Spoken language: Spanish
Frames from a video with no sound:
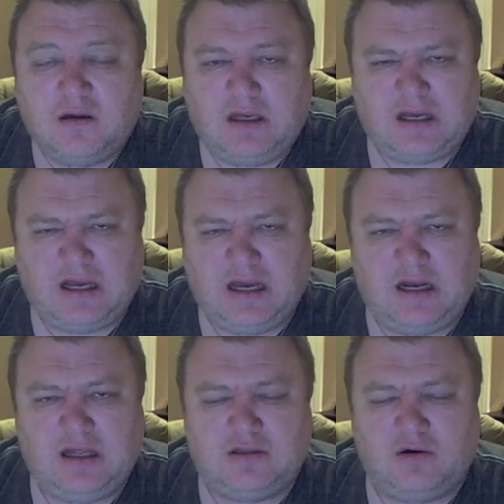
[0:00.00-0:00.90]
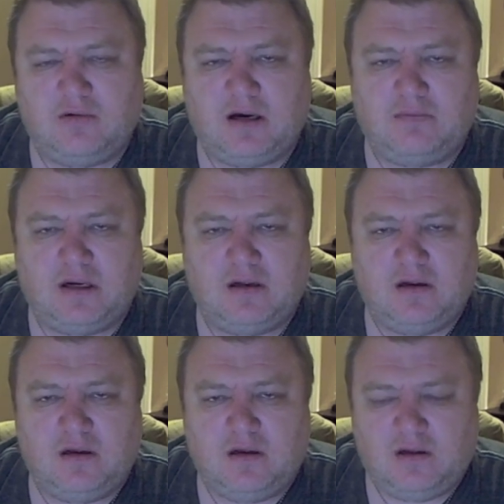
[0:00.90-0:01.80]
¿Y qué le dice Obama?
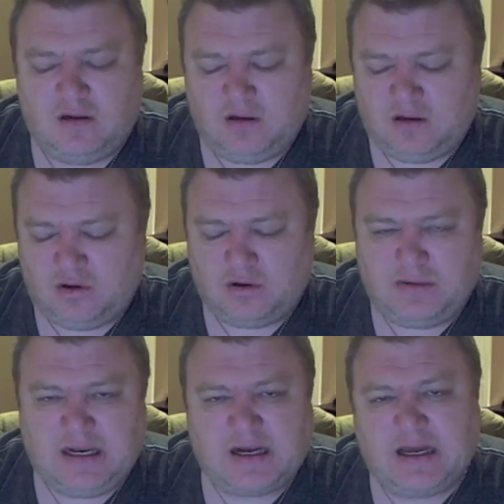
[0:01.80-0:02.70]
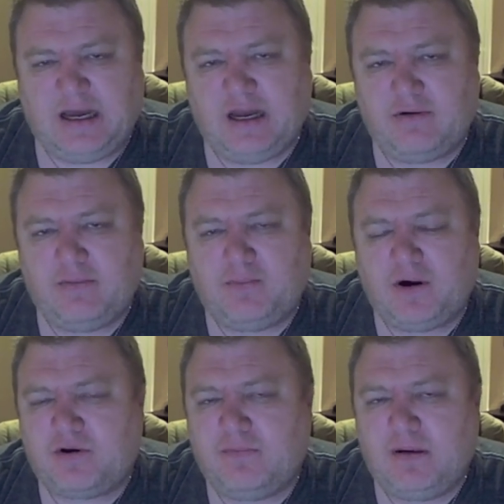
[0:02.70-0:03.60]
No mira que Harry
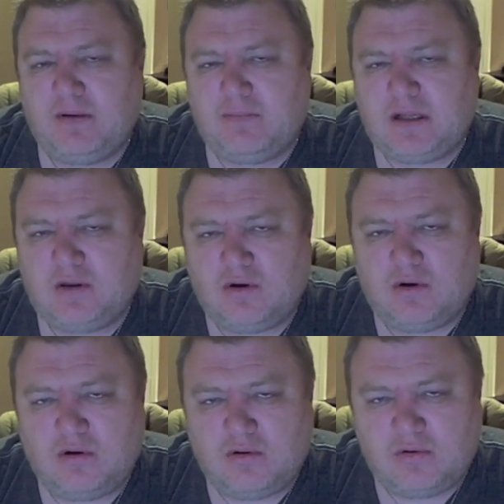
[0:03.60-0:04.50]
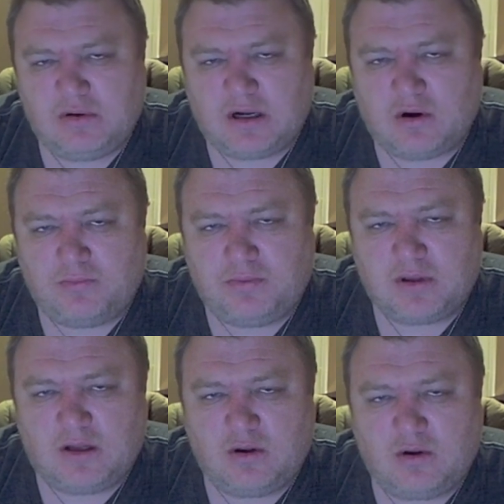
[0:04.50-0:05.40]
Potter a mí me mandó una
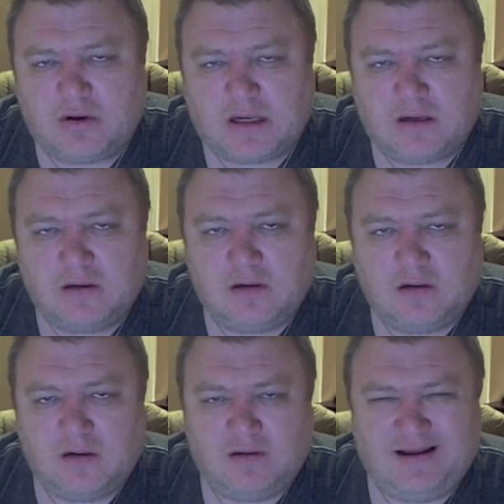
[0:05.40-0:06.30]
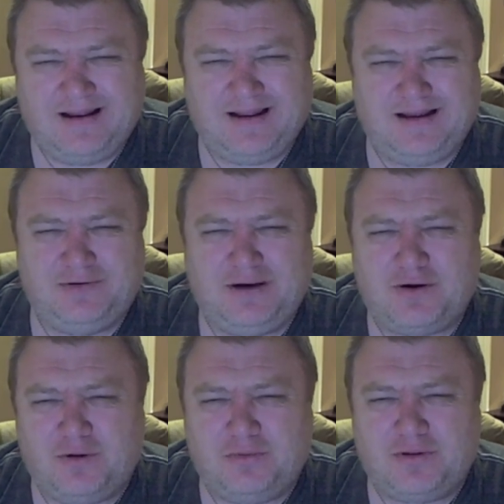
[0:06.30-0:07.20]
computadora. Y le dice,
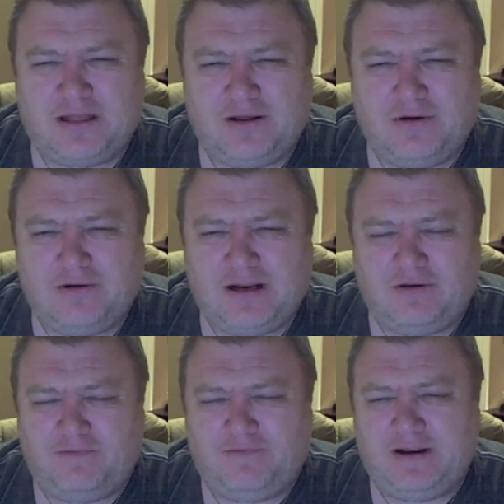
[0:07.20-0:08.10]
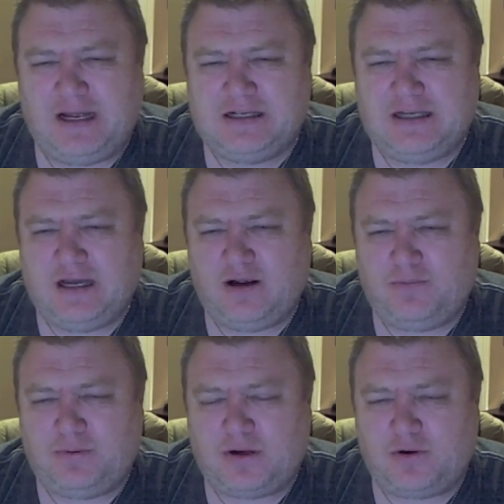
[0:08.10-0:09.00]
una computadora, no fregues si
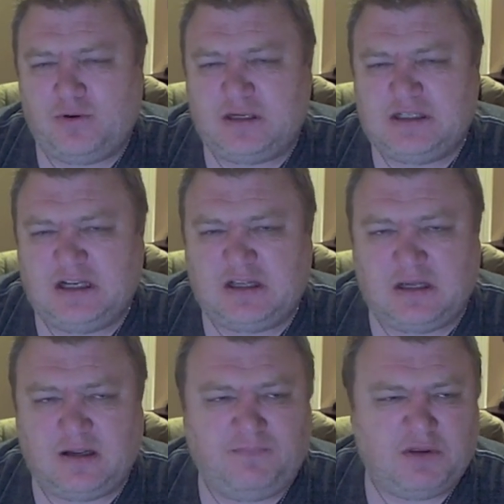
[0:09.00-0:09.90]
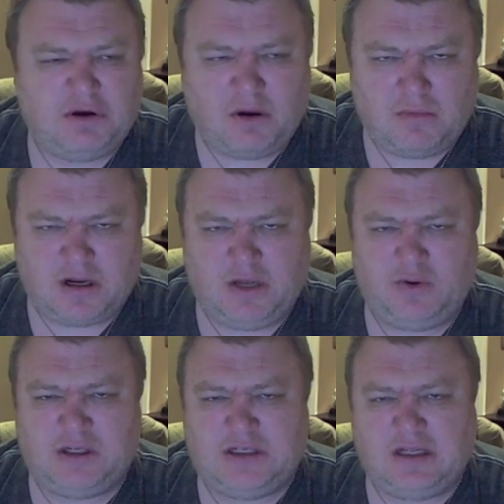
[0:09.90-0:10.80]
Harry Potter no existe. ¿Cómo que
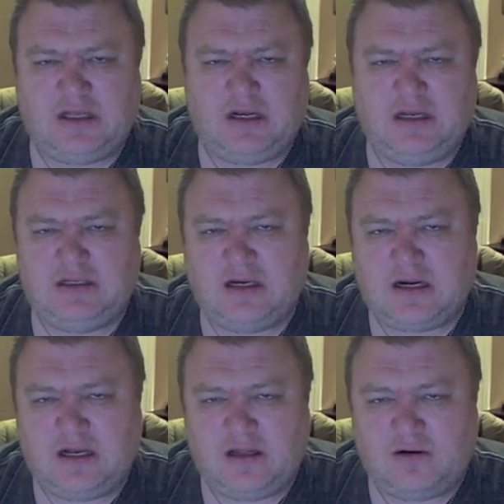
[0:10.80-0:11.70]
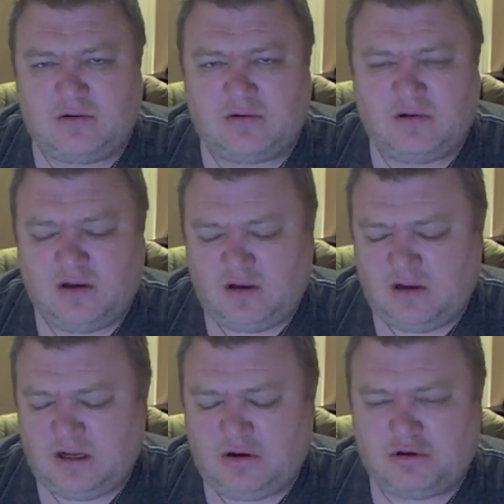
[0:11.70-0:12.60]
no existe? Le dice Calderón.
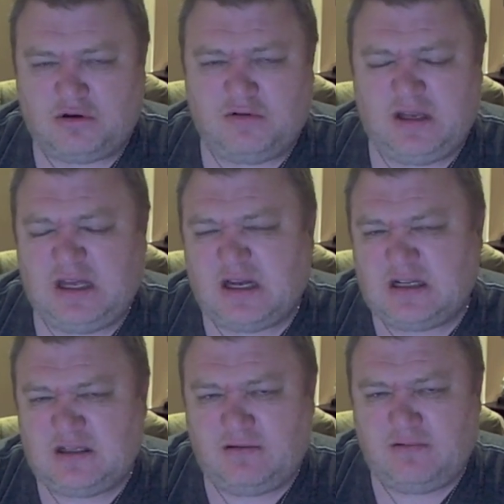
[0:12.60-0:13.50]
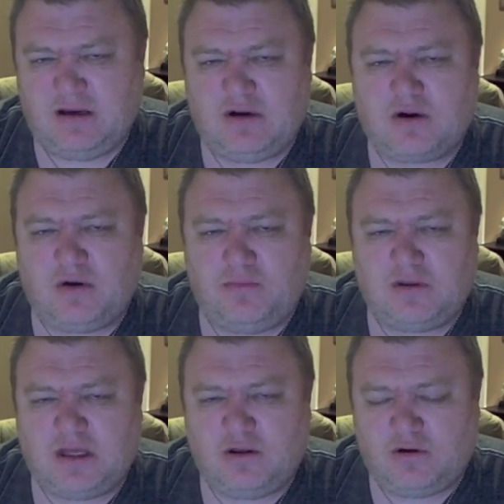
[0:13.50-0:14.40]
El otro día recibí una
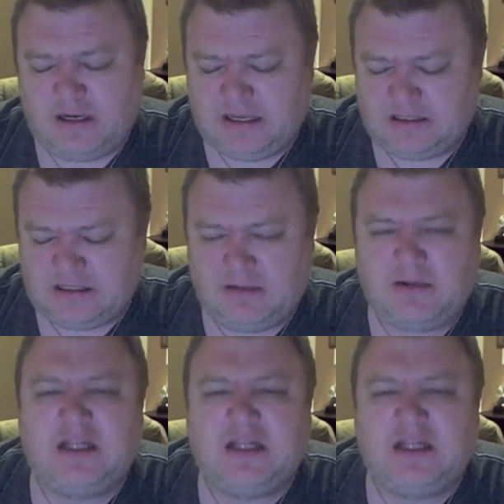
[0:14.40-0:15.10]
computadora y encima